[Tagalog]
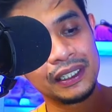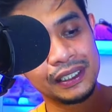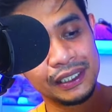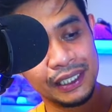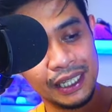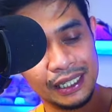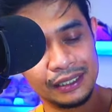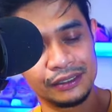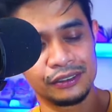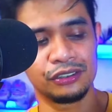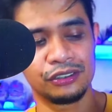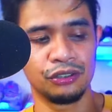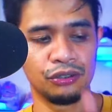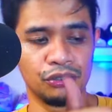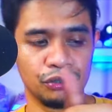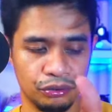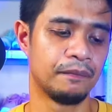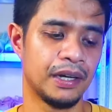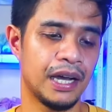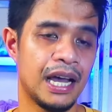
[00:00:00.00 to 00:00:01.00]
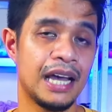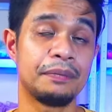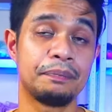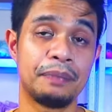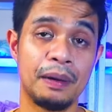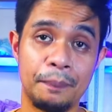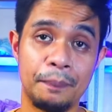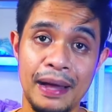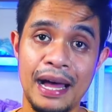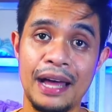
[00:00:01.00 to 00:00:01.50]
yan. So kahit
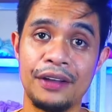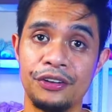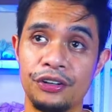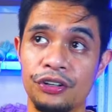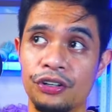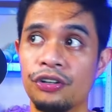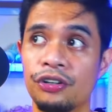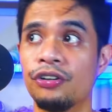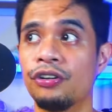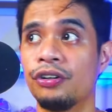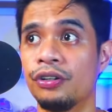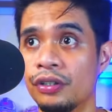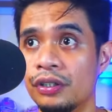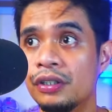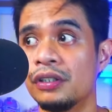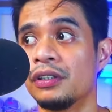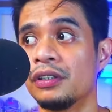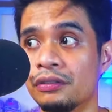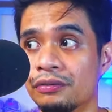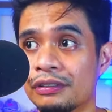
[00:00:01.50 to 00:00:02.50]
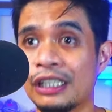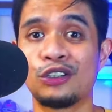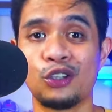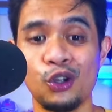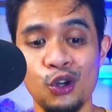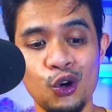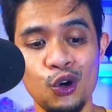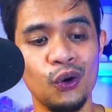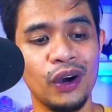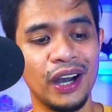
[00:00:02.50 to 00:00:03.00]
pa paano,
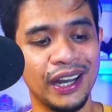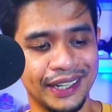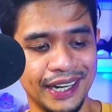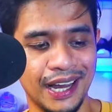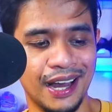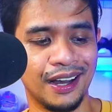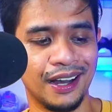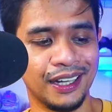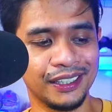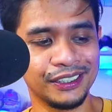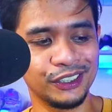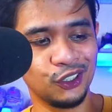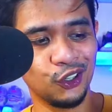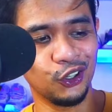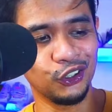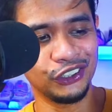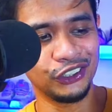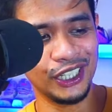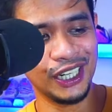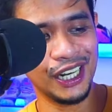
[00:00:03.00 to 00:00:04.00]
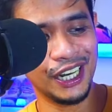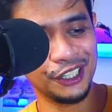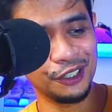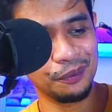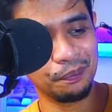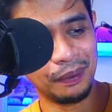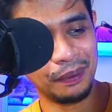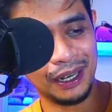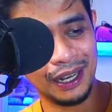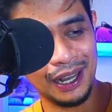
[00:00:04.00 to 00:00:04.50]
natulungan na. Kasi konti lang yung
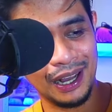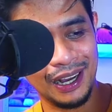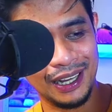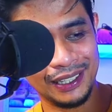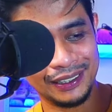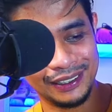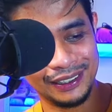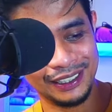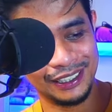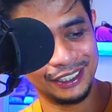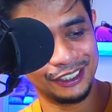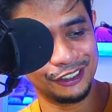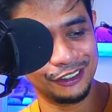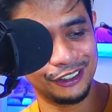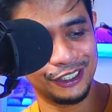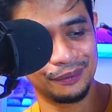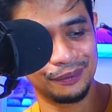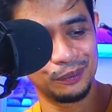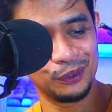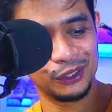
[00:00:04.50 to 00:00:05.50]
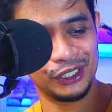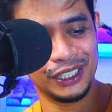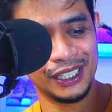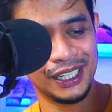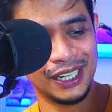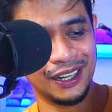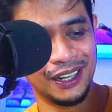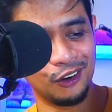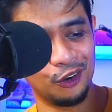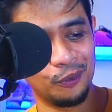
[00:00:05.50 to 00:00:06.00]
pag-angat dito eh. Buti na
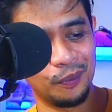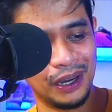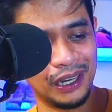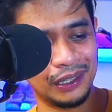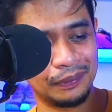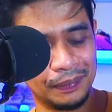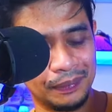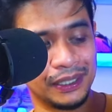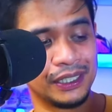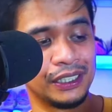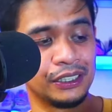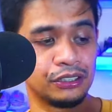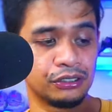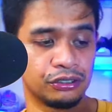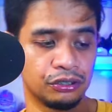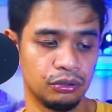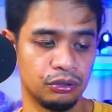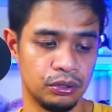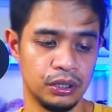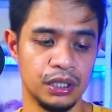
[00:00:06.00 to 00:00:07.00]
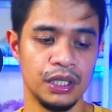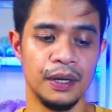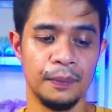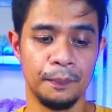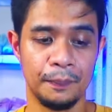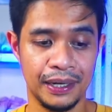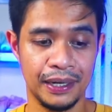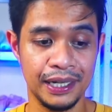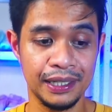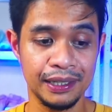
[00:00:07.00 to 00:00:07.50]
lang umangat pa dito. So,
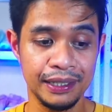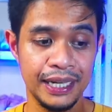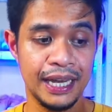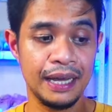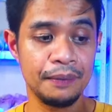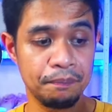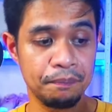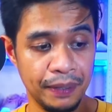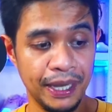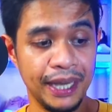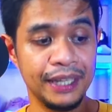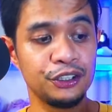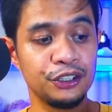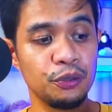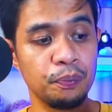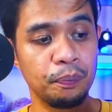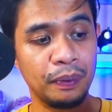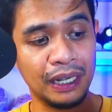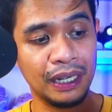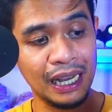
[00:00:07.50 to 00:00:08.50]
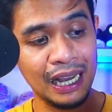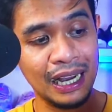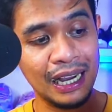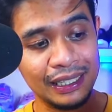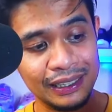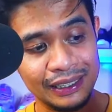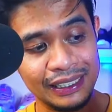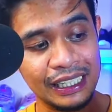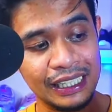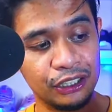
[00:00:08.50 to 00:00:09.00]
maganda yan. And yung
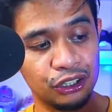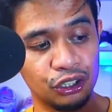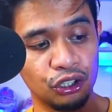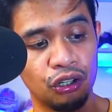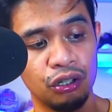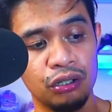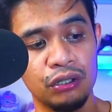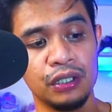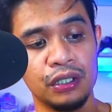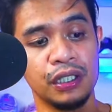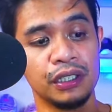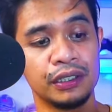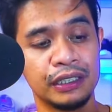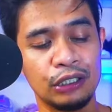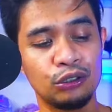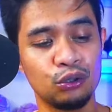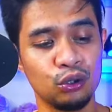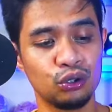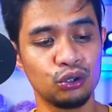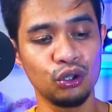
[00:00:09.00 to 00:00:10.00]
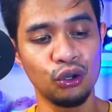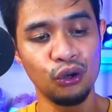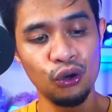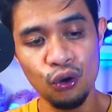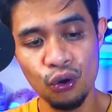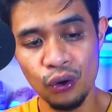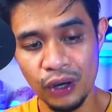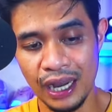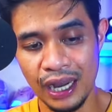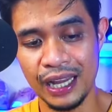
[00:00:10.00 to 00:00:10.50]
pag-angat dito,
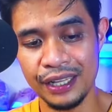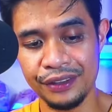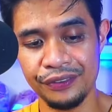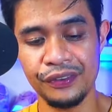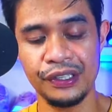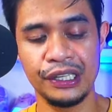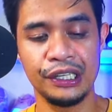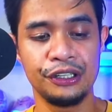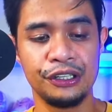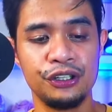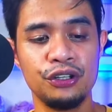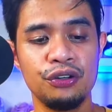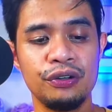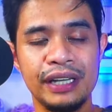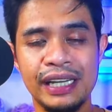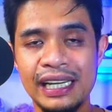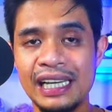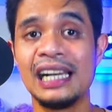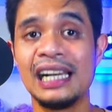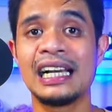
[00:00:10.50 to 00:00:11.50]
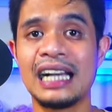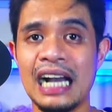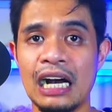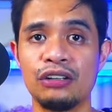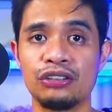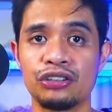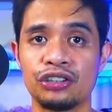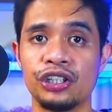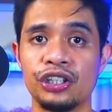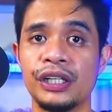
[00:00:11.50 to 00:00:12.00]
natutulungan yung heel
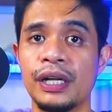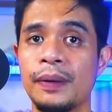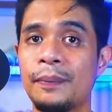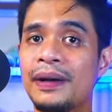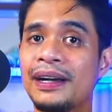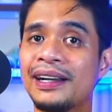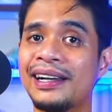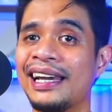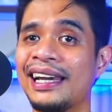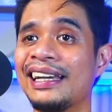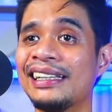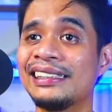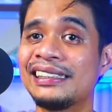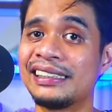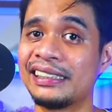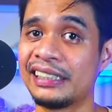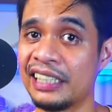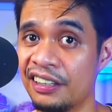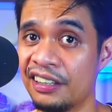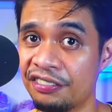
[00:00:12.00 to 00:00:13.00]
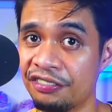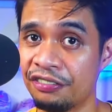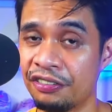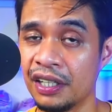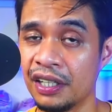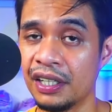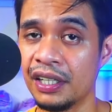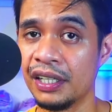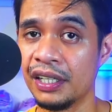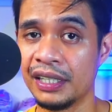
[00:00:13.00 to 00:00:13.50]
counter na maging stiff,
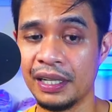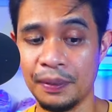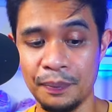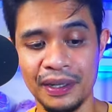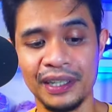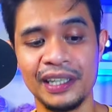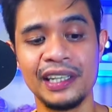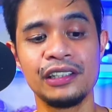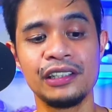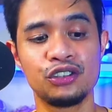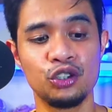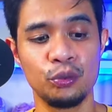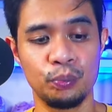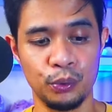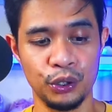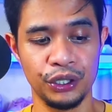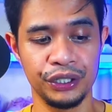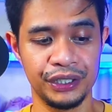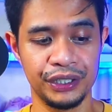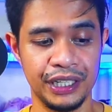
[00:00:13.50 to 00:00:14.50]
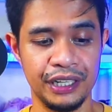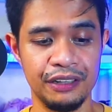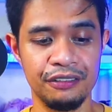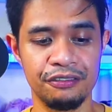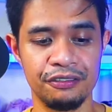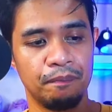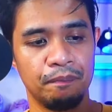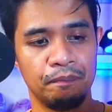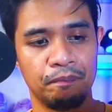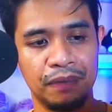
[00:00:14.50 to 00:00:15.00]
na maging supportive,
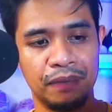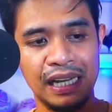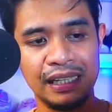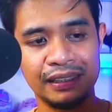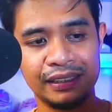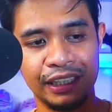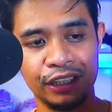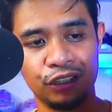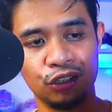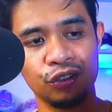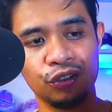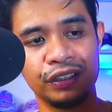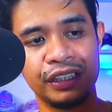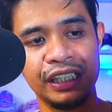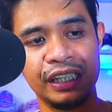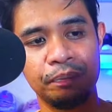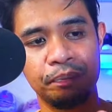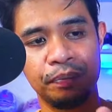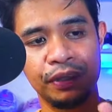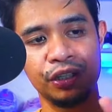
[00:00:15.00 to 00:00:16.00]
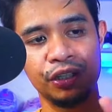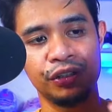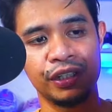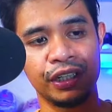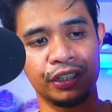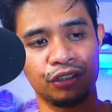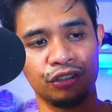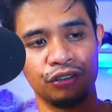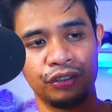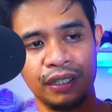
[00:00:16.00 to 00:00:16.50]
plus itong TPU na
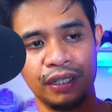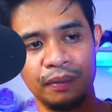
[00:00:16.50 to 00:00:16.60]
to, na